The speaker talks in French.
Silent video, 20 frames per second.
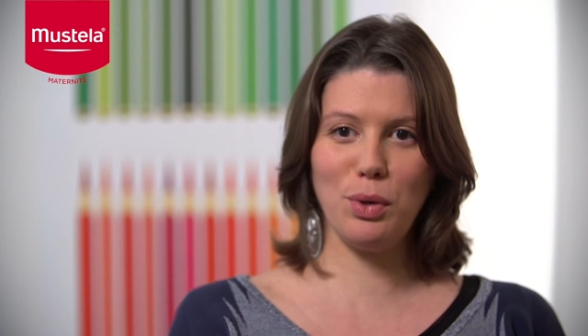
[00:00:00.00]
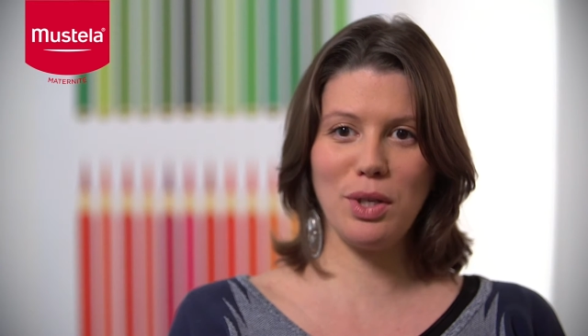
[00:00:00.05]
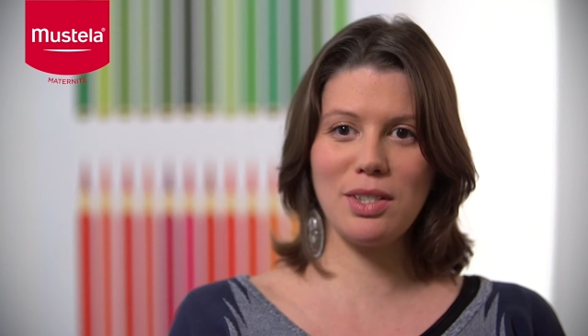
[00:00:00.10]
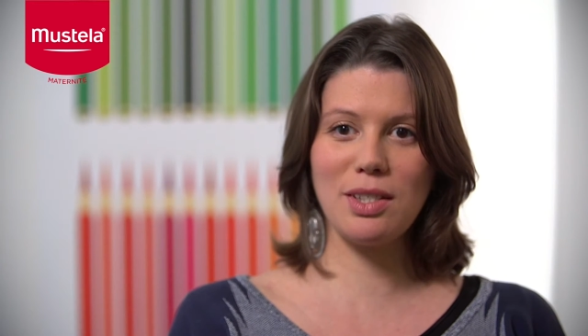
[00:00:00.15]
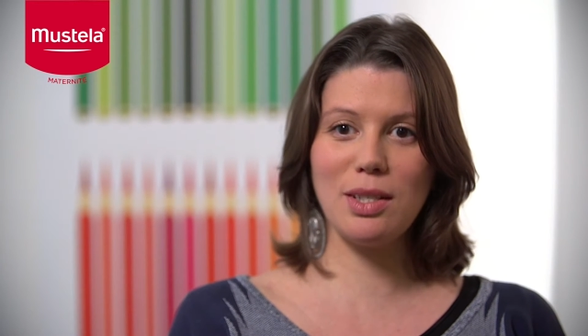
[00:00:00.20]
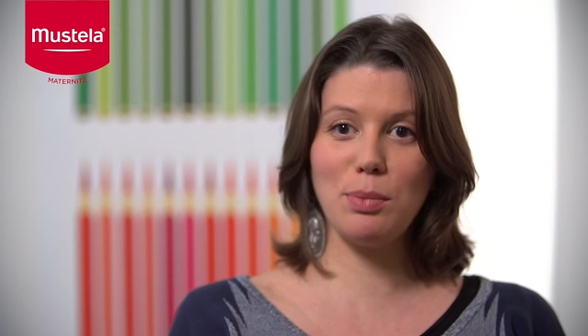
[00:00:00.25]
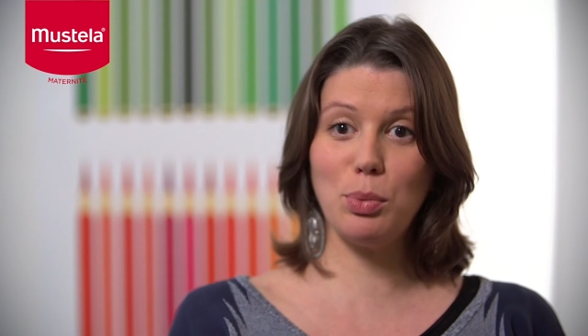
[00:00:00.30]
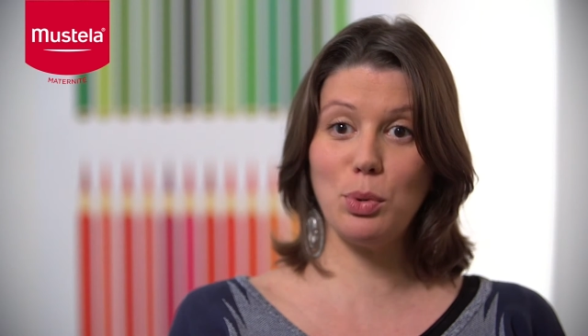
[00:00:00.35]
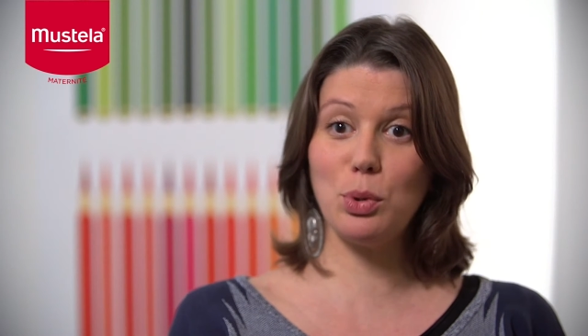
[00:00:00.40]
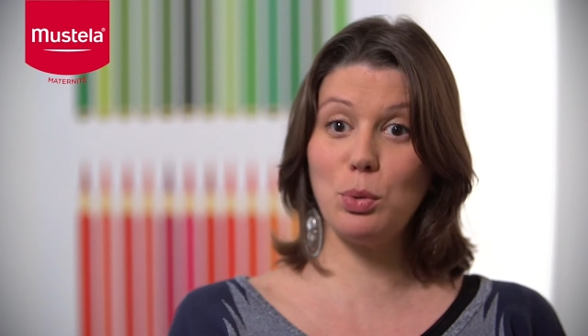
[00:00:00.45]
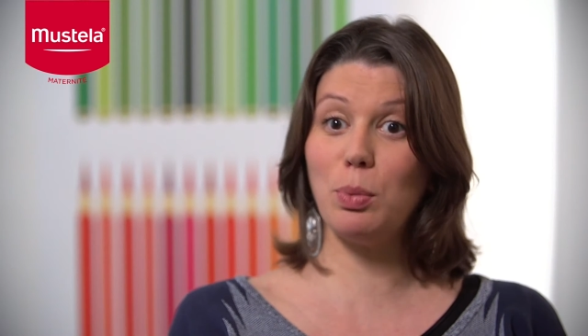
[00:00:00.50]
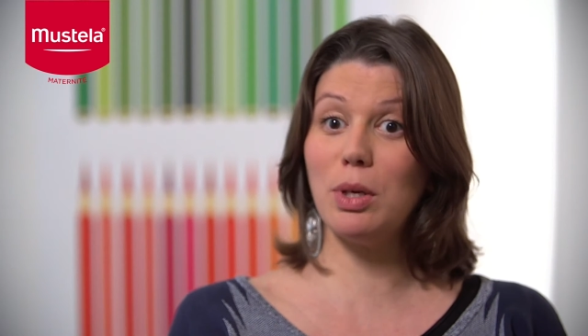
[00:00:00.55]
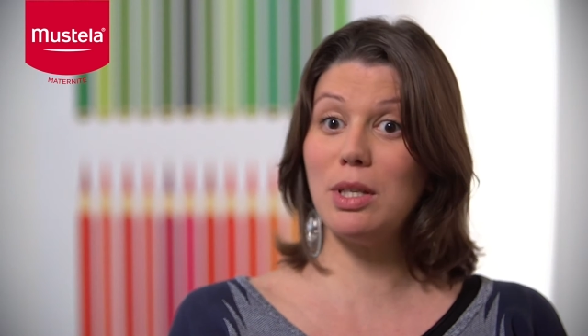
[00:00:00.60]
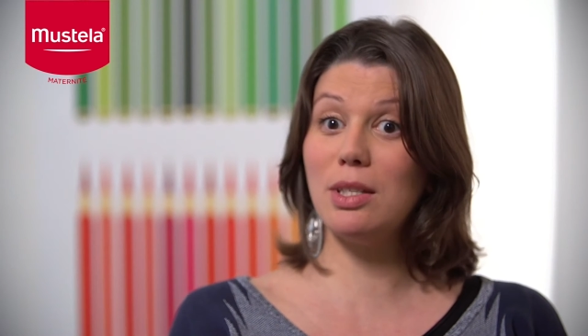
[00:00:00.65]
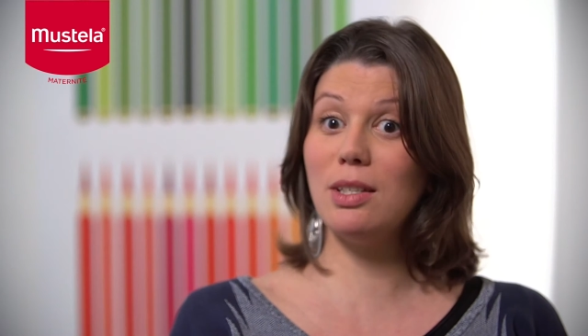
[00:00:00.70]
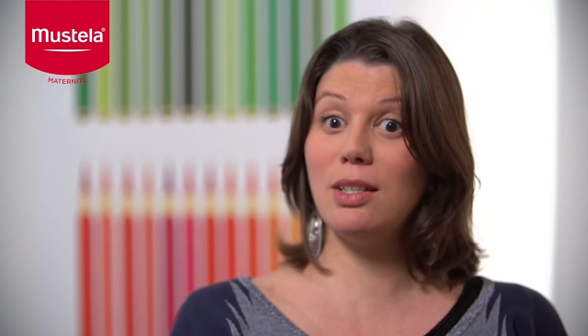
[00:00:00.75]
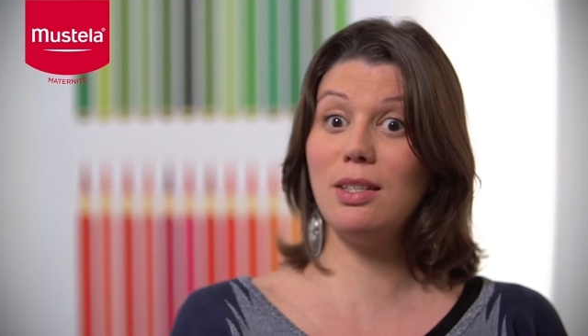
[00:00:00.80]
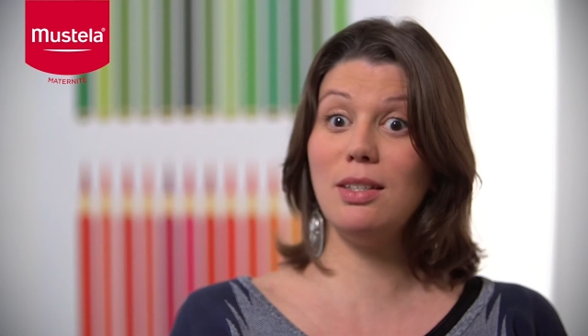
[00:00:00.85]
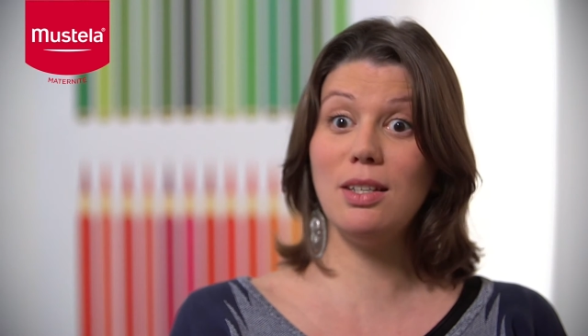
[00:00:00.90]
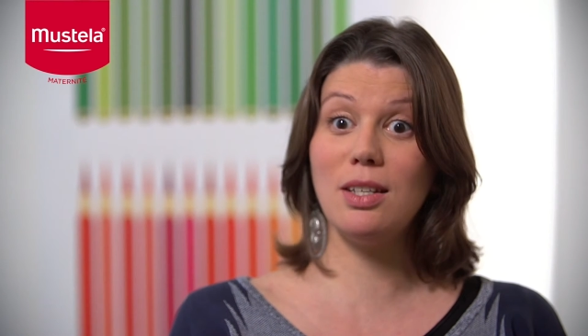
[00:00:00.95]
voir ce qui peut se
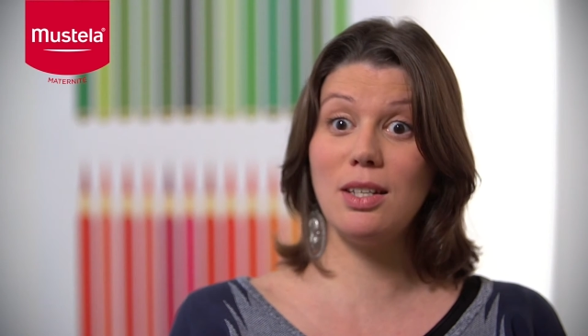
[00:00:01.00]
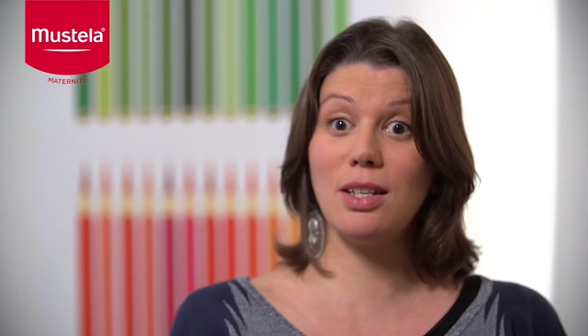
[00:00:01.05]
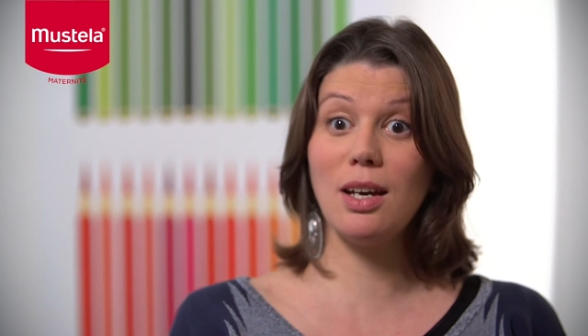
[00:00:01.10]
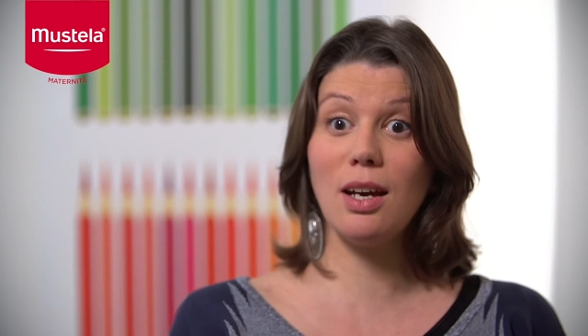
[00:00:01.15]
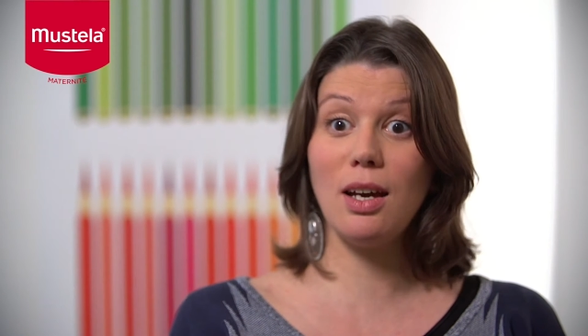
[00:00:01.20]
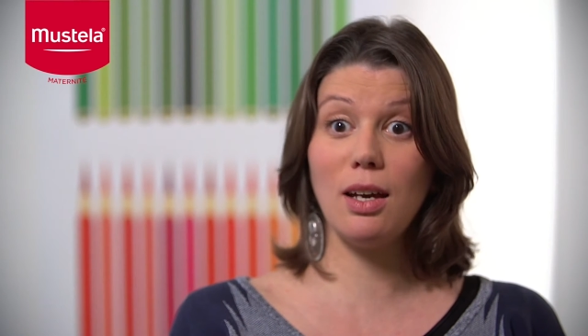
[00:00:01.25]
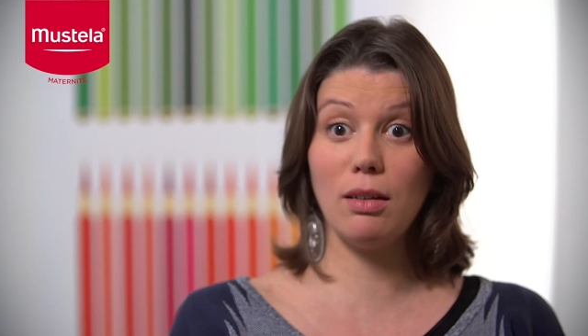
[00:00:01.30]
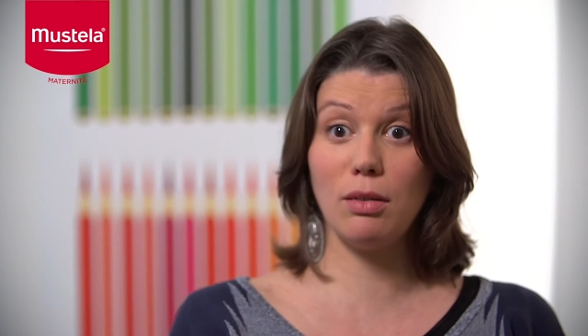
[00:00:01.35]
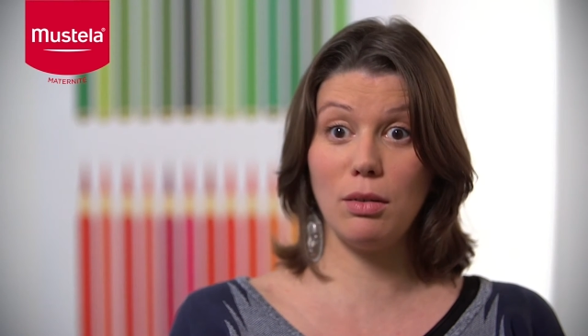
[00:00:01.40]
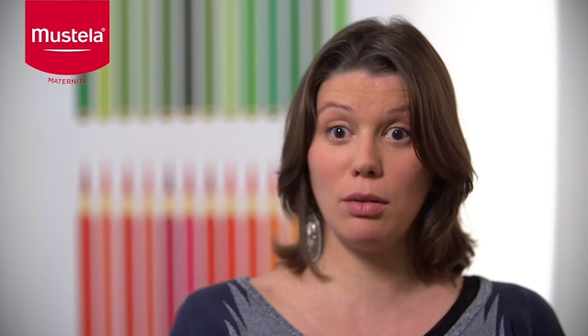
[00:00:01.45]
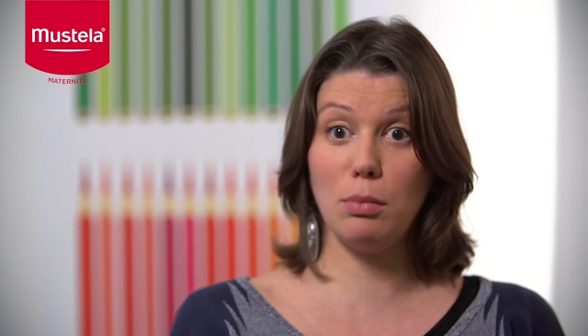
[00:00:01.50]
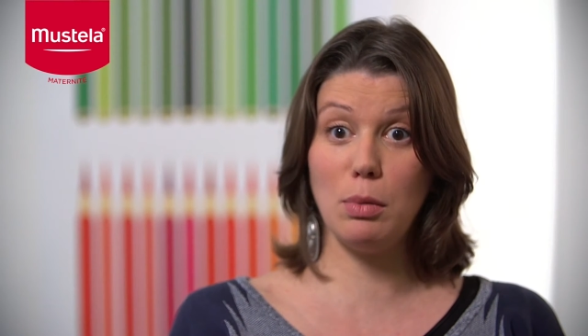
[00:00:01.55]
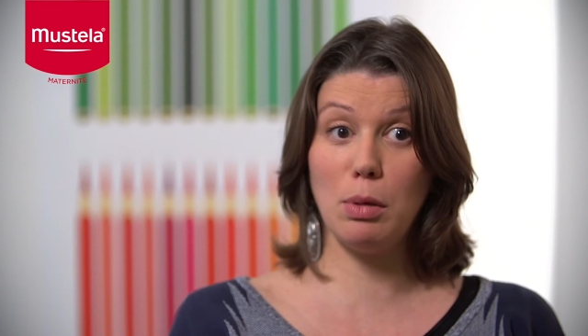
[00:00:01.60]
passer déjà,